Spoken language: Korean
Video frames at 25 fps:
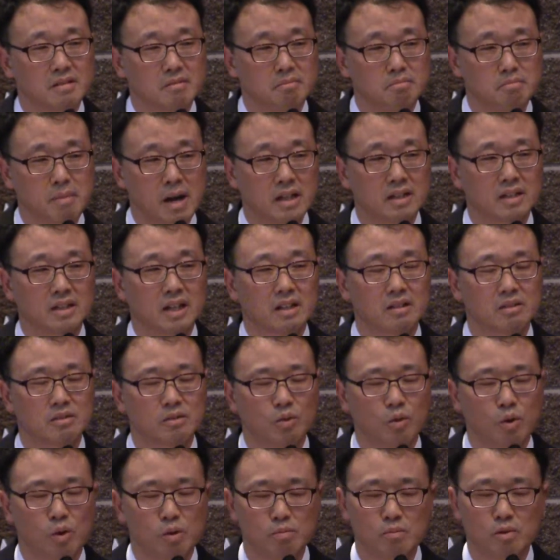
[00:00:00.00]
막다른
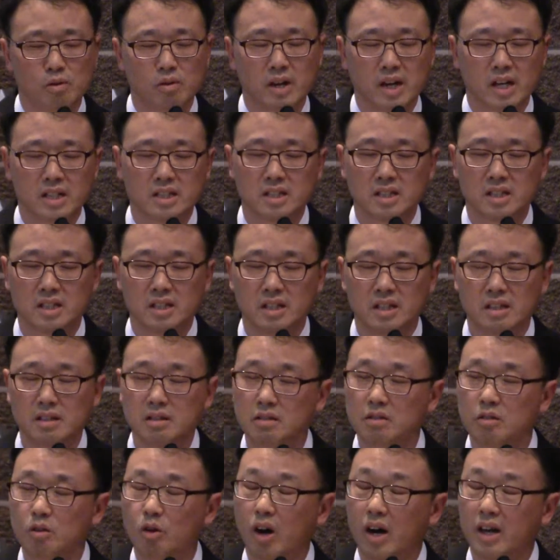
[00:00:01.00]
골목까지
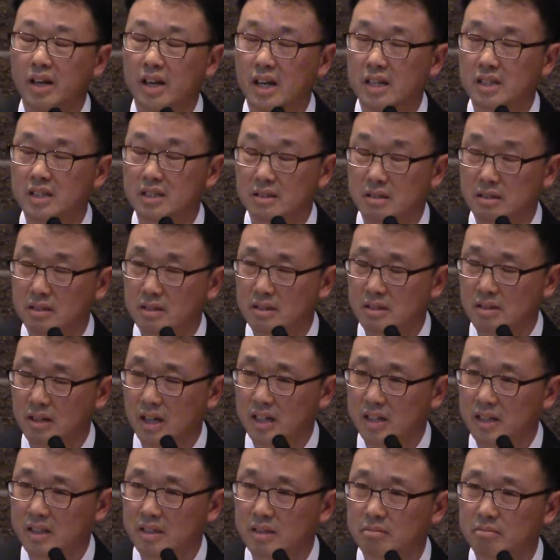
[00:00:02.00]
인도하게 하시는 그
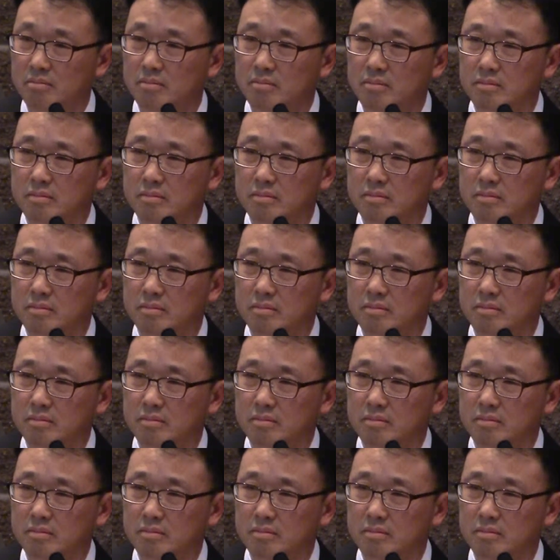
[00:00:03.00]
하나님.